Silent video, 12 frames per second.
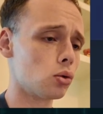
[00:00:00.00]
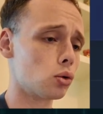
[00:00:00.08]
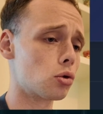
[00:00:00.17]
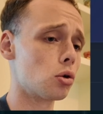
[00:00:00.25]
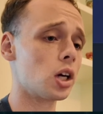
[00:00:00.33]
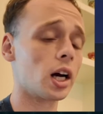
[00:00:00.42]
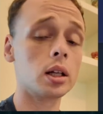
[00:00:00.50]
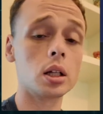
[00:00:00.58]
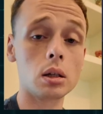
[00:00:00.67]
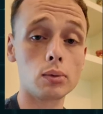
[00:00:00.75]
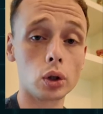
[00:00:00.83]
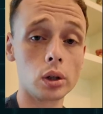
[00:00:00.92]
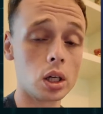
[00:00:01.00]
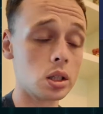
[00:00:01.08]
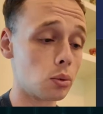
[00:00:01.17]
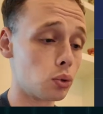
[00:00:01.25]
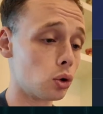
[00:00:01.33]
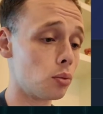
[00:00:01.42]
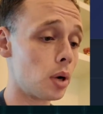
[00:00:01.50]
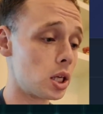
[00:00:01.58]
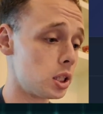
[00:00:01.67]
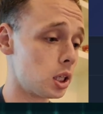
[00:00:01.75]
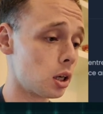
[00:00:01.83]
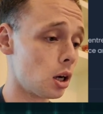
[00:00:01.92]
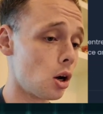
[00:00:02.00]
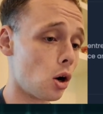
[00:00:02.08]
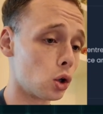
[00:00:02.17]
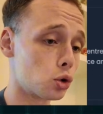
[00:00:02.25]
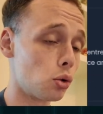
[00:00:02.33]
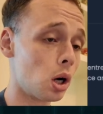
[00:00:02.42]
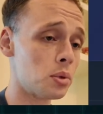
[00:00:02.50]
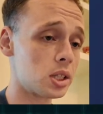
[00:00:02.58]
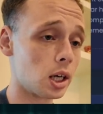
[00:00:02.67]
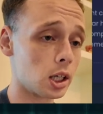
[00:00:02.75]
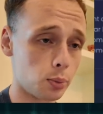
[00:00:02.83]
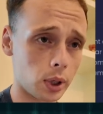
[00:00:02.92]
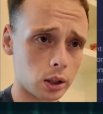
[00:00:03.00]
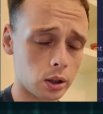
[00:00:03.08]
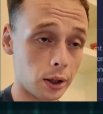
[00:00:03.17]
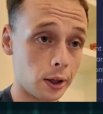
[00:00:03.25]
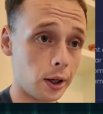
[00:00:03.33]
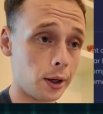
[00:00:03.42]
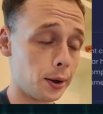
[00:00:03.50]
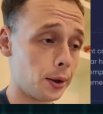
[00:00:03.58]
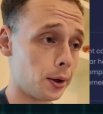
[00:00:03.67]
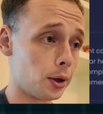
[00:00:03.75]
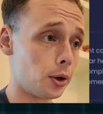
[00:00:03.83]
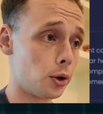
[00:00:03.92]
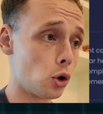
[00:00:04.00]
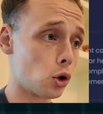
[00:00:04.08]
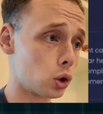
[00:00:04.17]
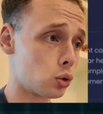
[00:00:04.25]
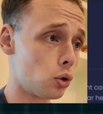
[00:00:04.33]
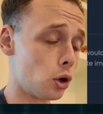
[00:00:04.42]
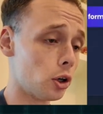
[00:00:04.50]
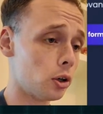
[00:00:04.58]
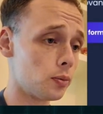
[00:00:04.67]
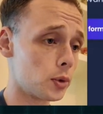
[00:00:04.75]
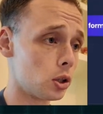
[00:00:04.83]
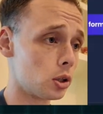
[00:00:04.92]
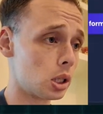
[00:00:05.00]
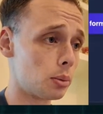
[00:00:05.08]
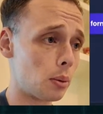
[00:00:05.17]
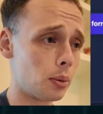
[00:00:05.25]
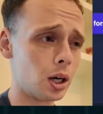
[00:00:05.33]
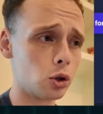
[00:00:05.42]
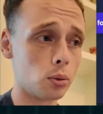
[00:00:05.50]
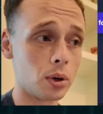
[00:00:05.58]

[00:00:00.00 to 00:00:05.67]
Donc, il n'y a rien d'exceptionnel, c'est plutôt basique en soi, mais ça respecte euh, le code couleur, euh, c'est pas mal.